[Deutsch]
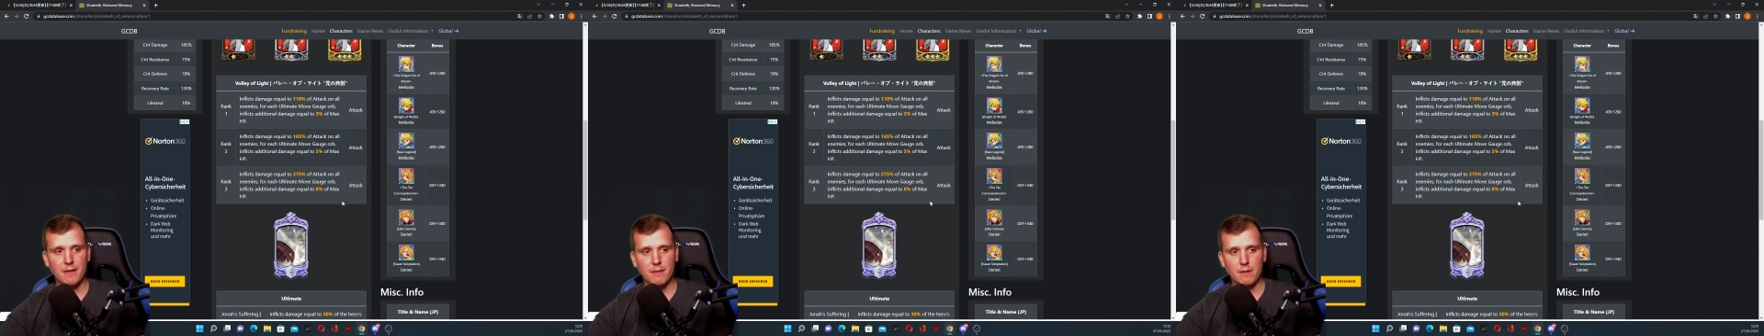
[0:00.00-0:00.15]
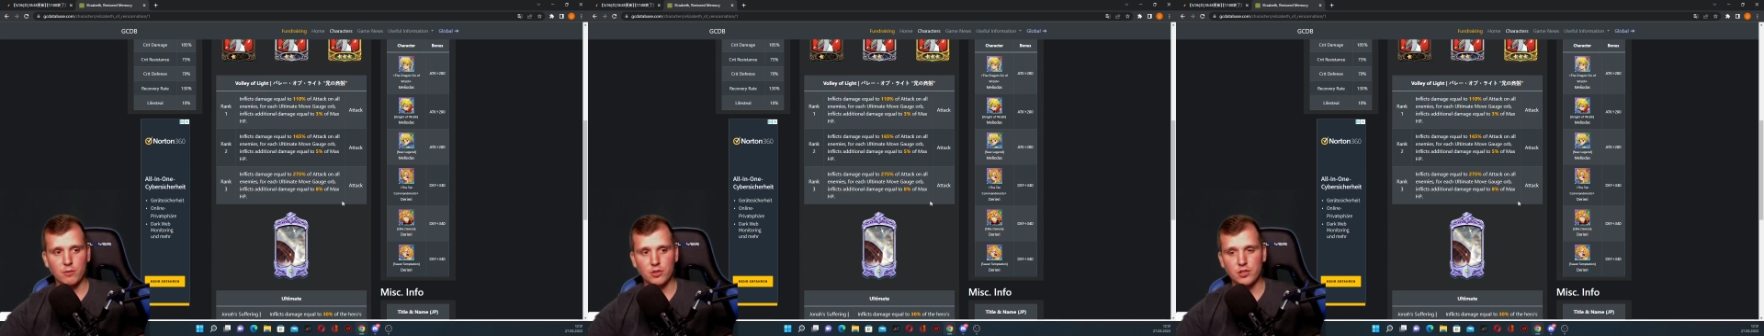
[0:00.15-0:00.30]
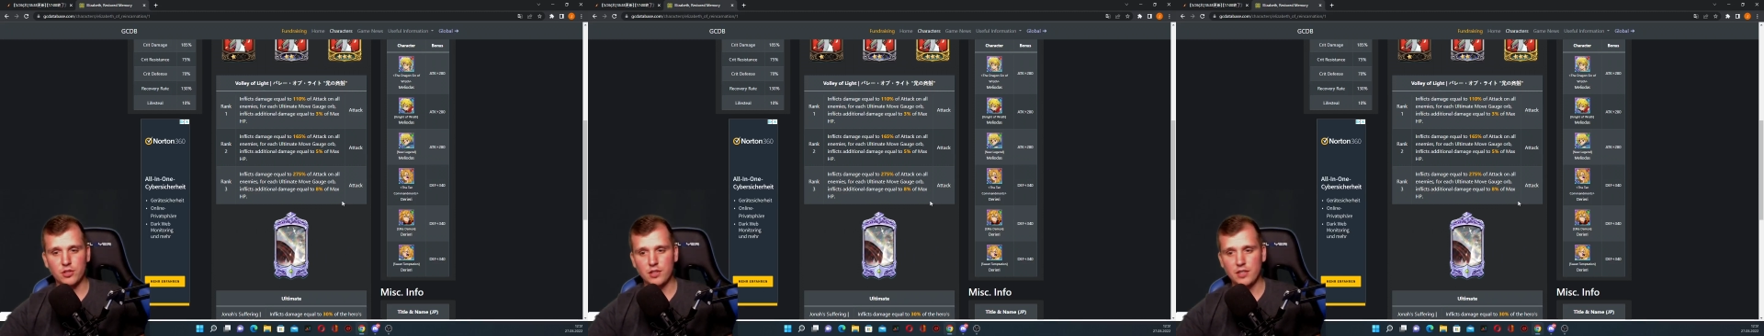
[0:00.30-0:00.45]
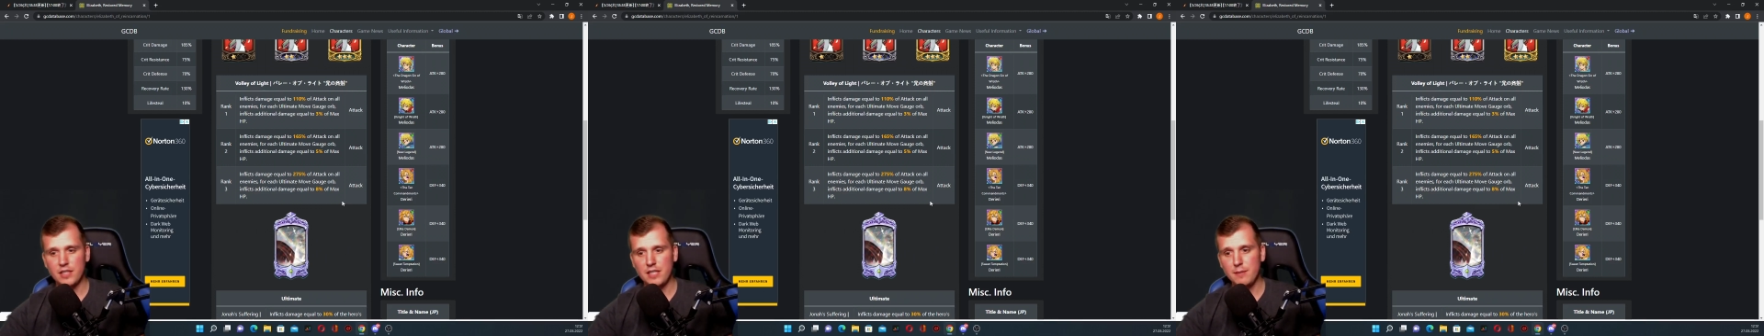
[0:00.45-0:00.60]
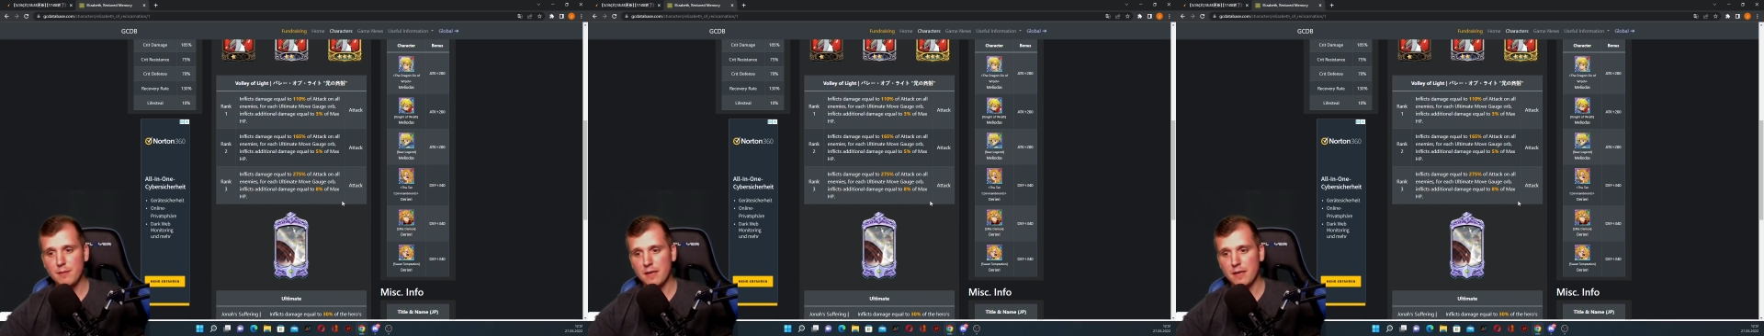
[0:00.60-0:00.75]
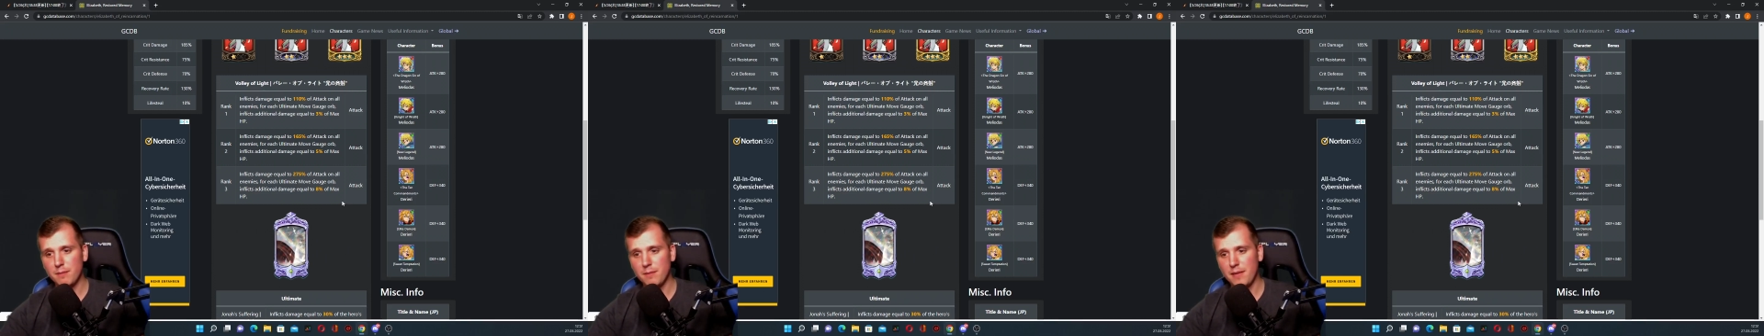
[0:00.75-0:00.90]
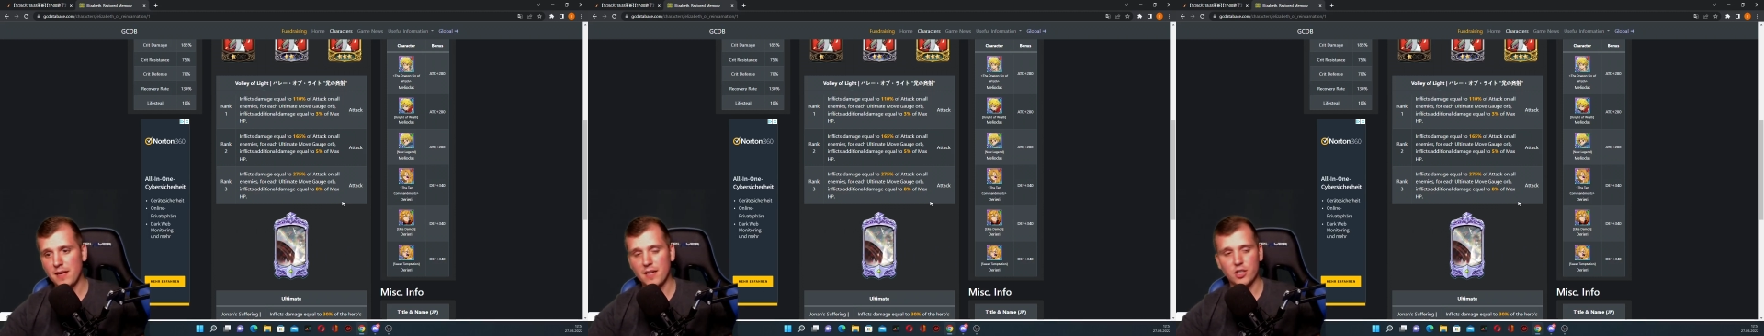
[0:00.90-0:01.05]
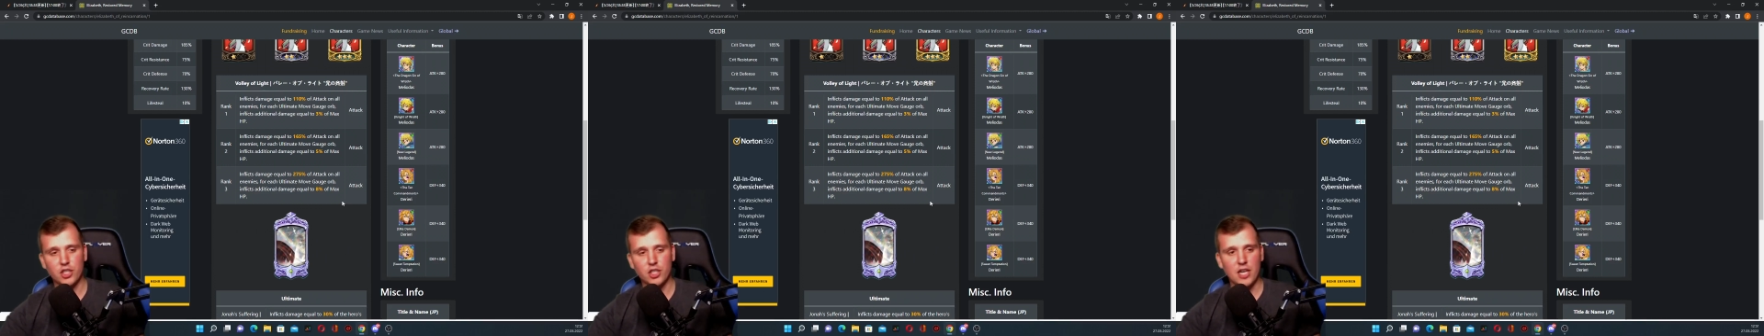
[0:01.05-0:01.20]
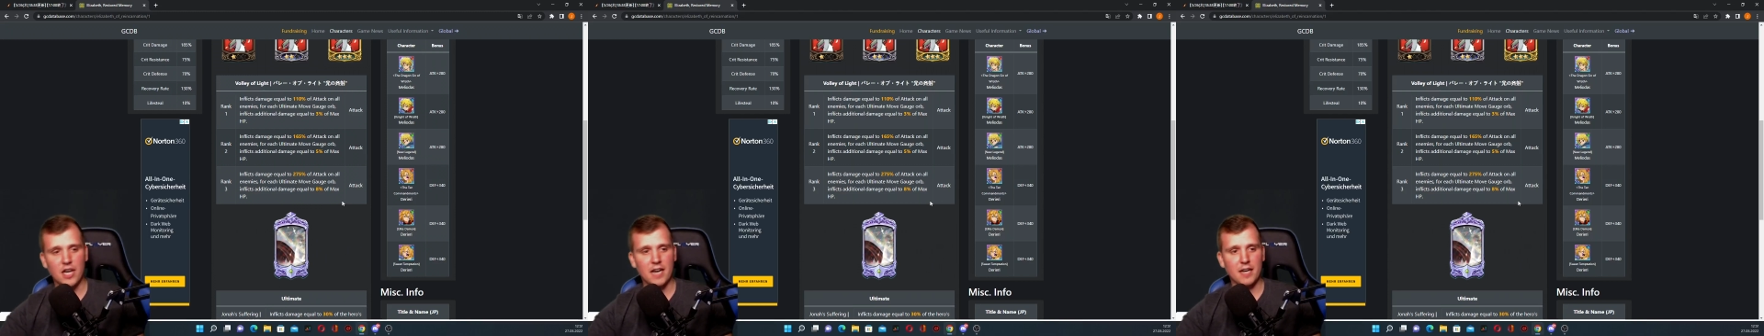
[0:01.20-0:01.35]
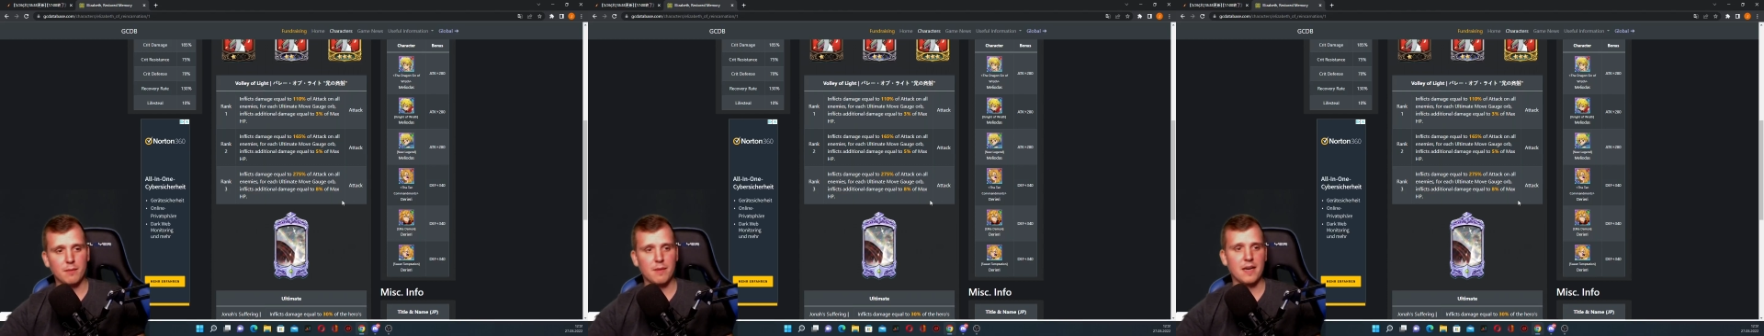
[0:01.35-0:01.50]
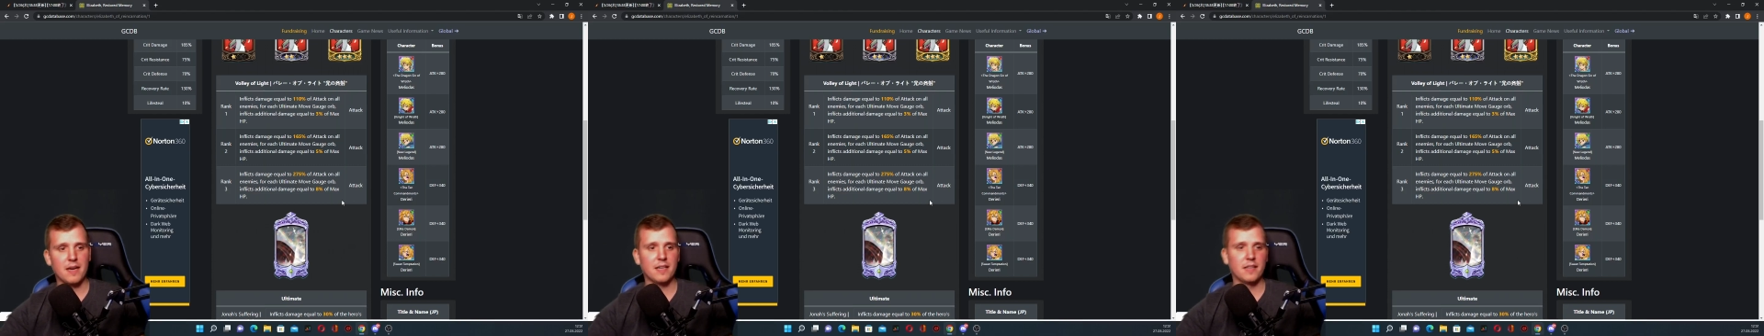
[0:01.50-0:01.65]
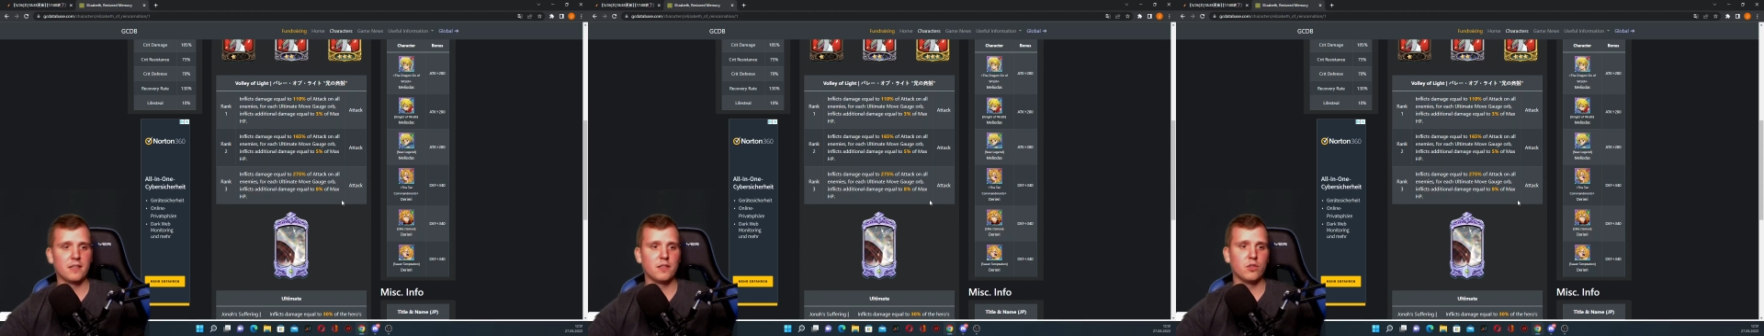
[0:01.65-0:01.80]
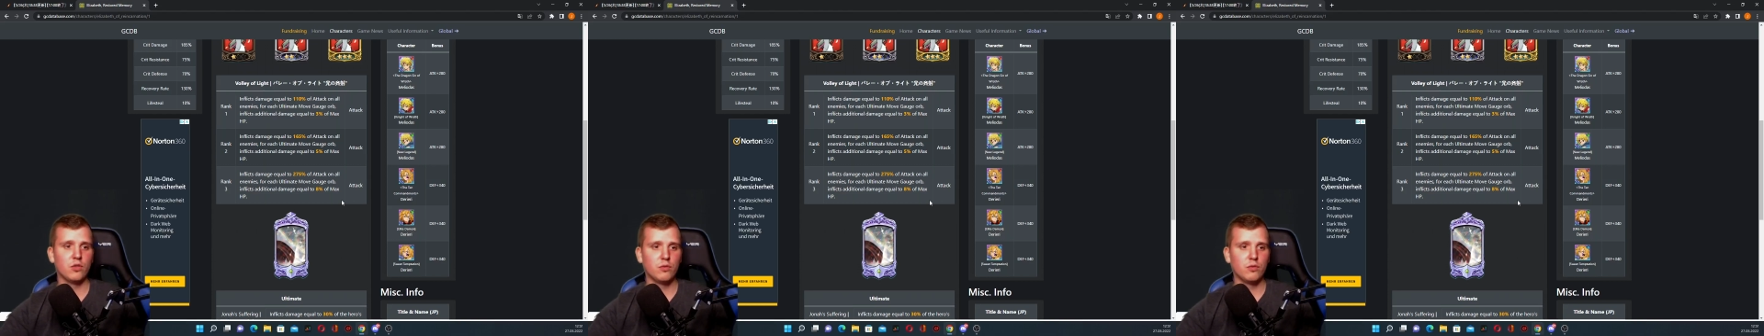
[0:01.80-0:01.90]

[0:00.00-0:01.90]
Man muss immer mehr Schaden machen,